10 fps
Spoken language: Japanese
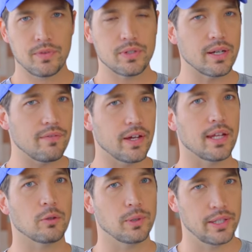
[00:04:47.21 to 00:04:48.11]
それはフェア
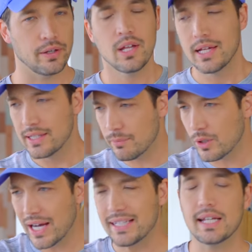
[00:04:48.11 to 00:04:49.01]
だと思うんだよ。で
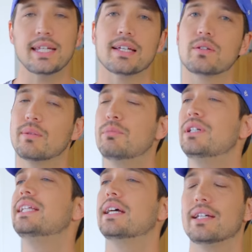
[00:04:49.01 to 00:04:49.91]
も相手にいやそれ
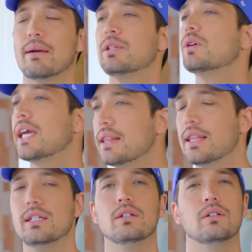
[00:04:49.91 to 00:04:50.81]
無理だよやめとけっ
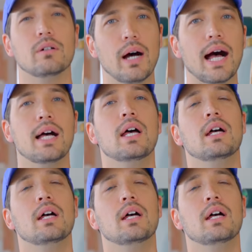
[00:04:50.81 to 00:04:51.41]
ていうのは